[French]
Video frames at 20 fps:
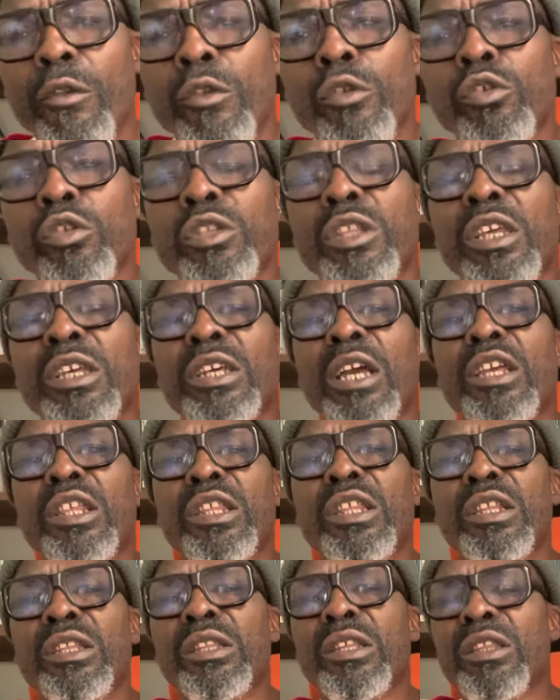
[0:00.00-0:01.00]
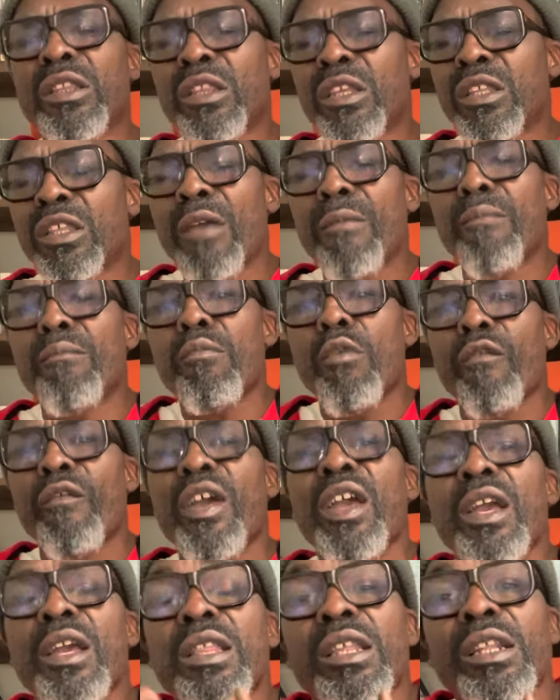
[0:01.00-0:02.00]
l'une des cachettes de ce qui est mauvais,
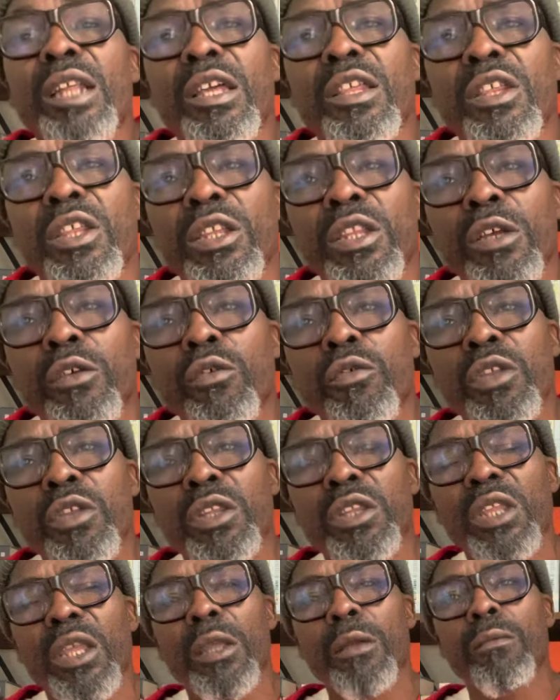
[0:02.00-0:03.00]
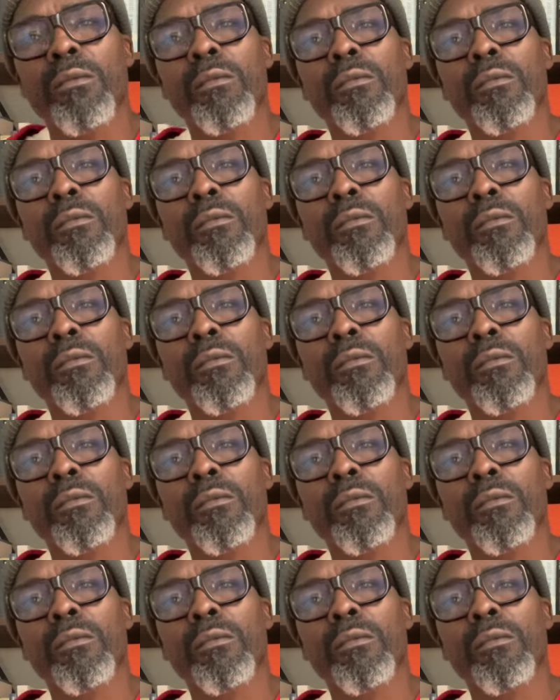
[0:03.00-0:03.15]
c'est la générosité.